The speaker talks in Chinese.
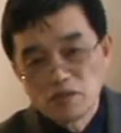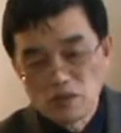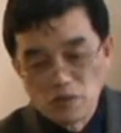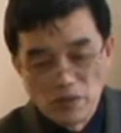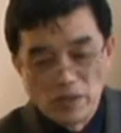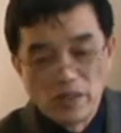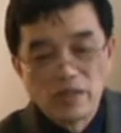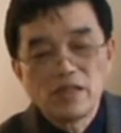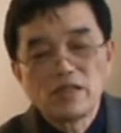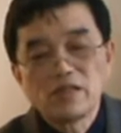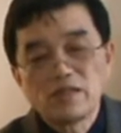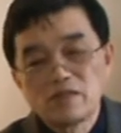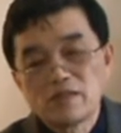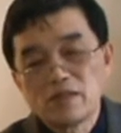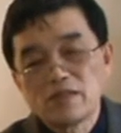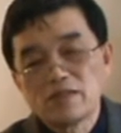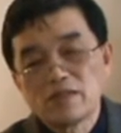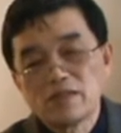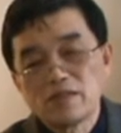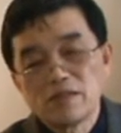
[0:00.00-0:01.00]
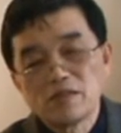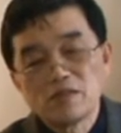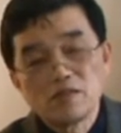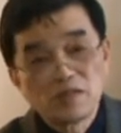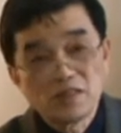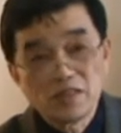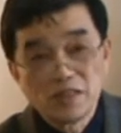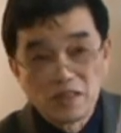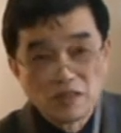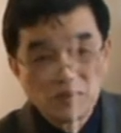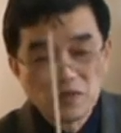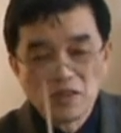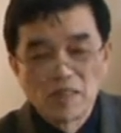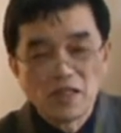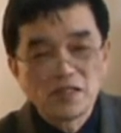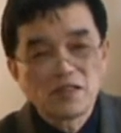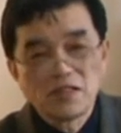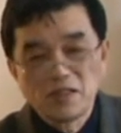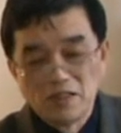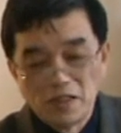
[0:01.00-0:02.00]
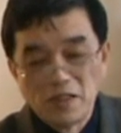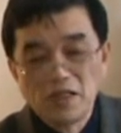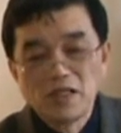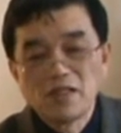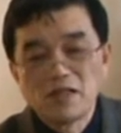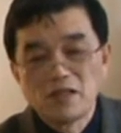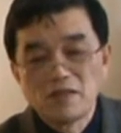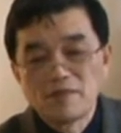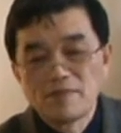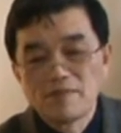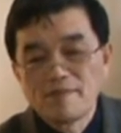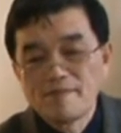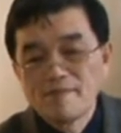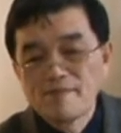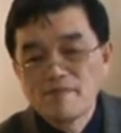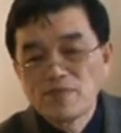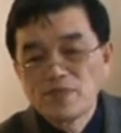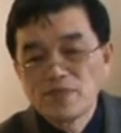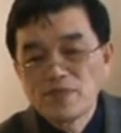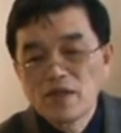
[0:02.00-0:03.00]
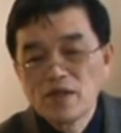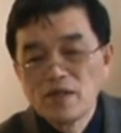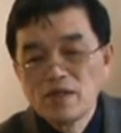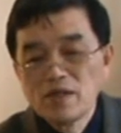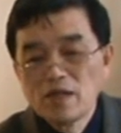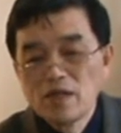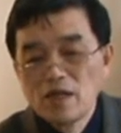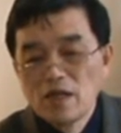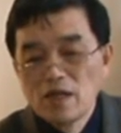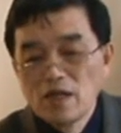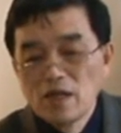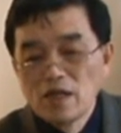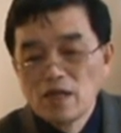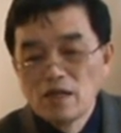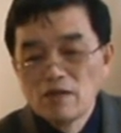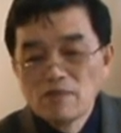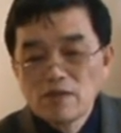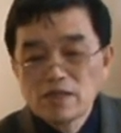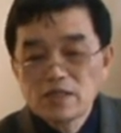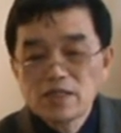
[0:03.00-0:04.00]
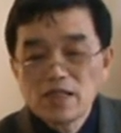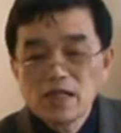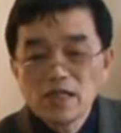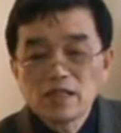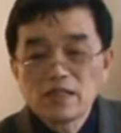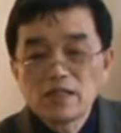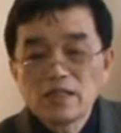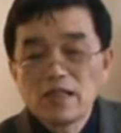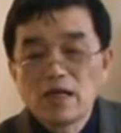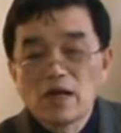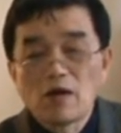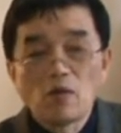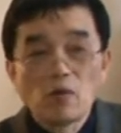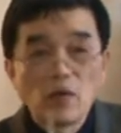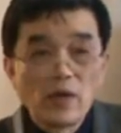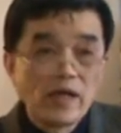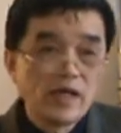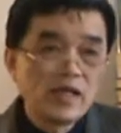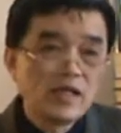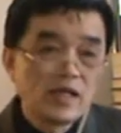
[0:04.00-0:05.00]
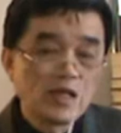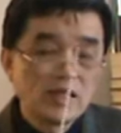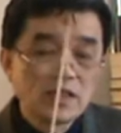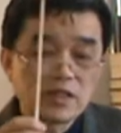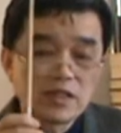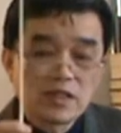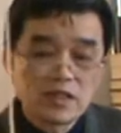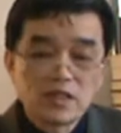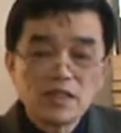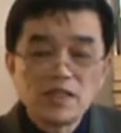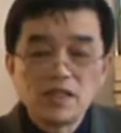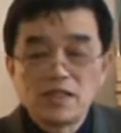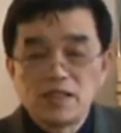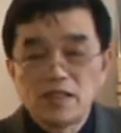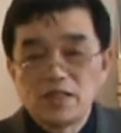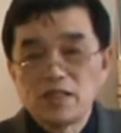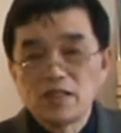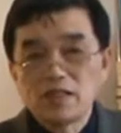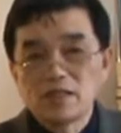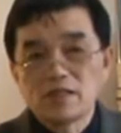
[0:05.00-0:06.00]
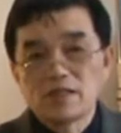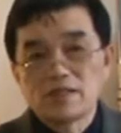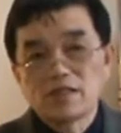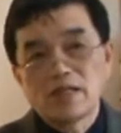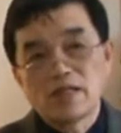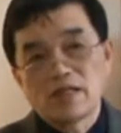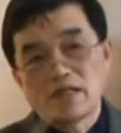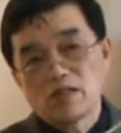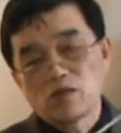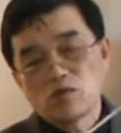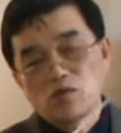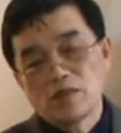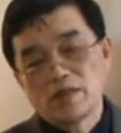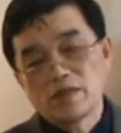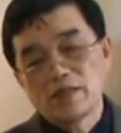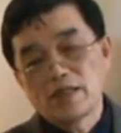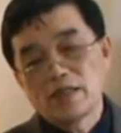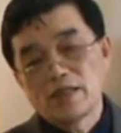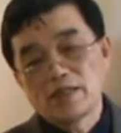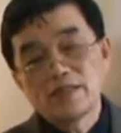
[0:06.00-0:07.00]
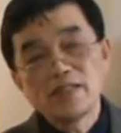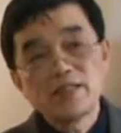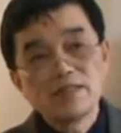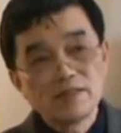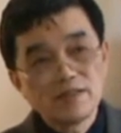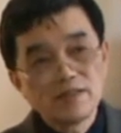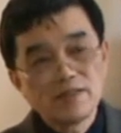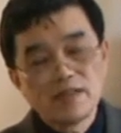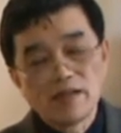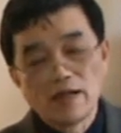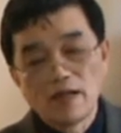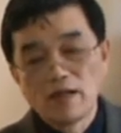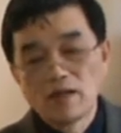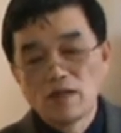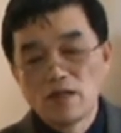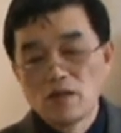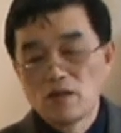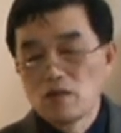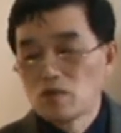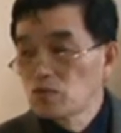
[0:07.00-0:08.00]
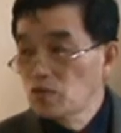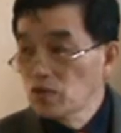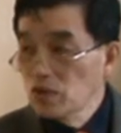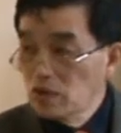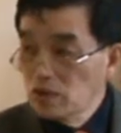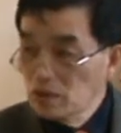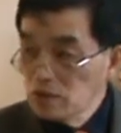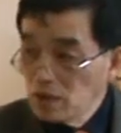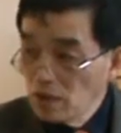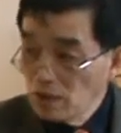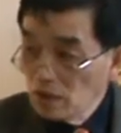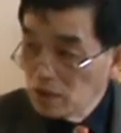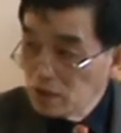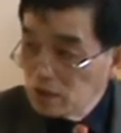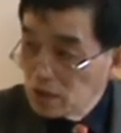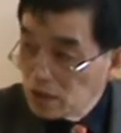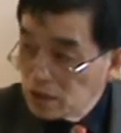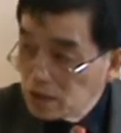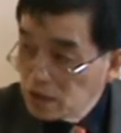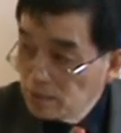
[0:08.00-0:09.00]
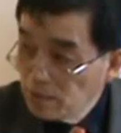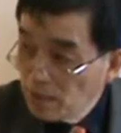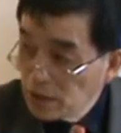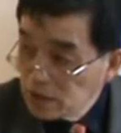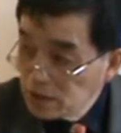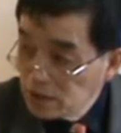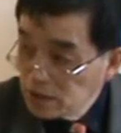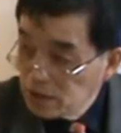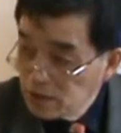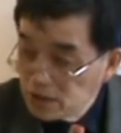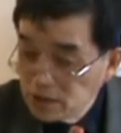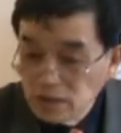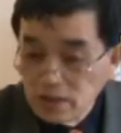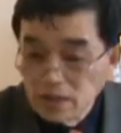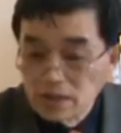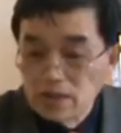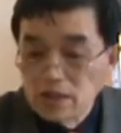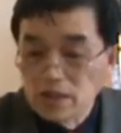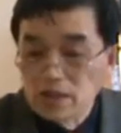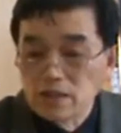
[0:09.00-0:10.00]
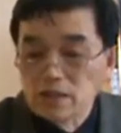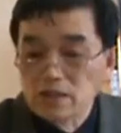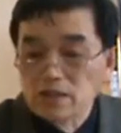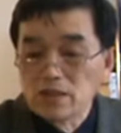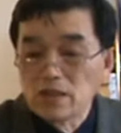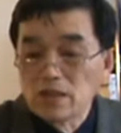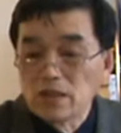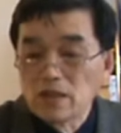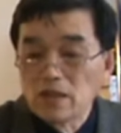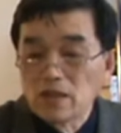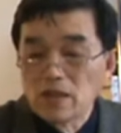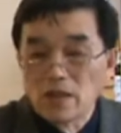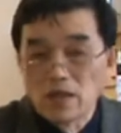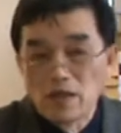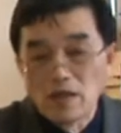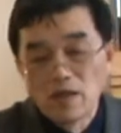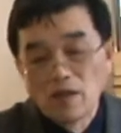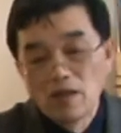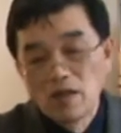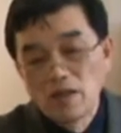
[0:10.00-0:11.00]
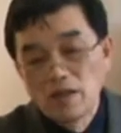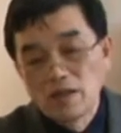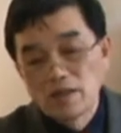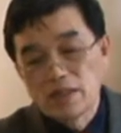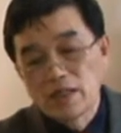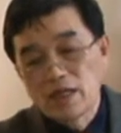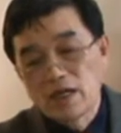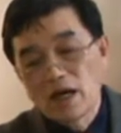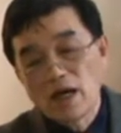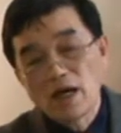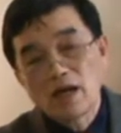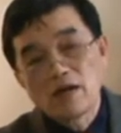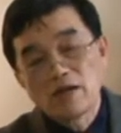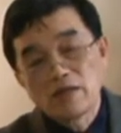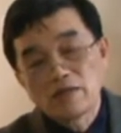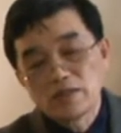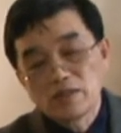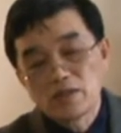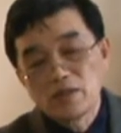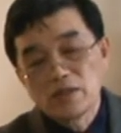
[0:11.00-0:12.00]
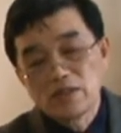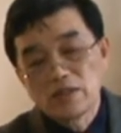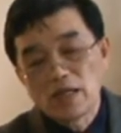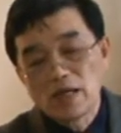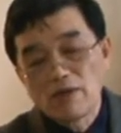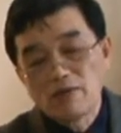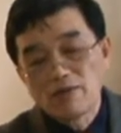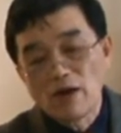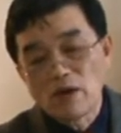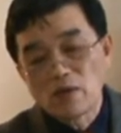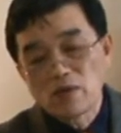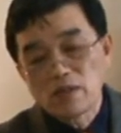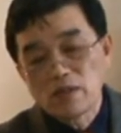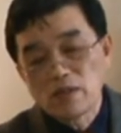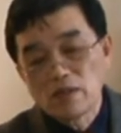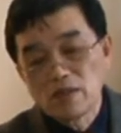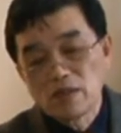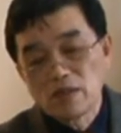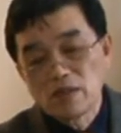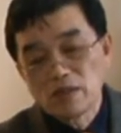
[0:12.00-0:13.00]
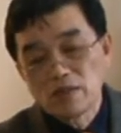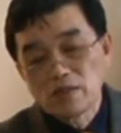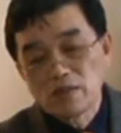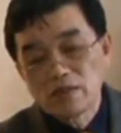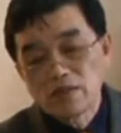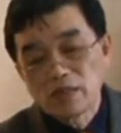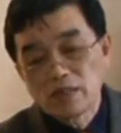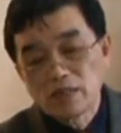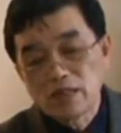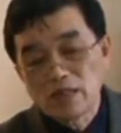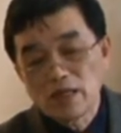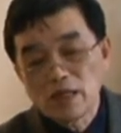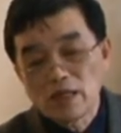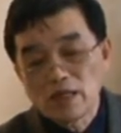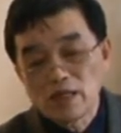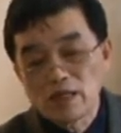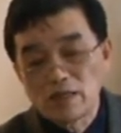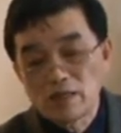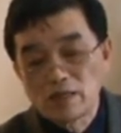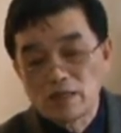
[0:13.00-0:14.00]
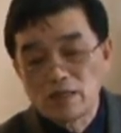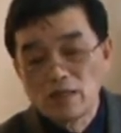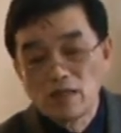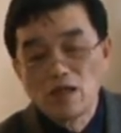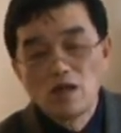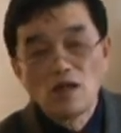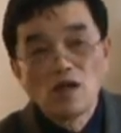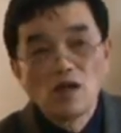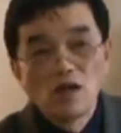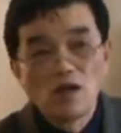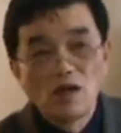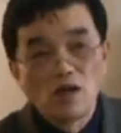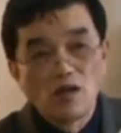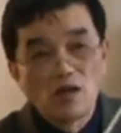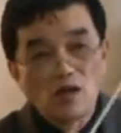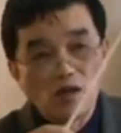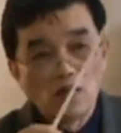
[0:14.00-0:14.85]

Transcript: 是原因就在这里。所以神学它成立的，那么上帝啊，为一个实体性的这样一个存在的认证啊，最后到了这个十八世纪的这个叫笛卡尔哲学家，法国呃哲学家笛卡尔认，呃，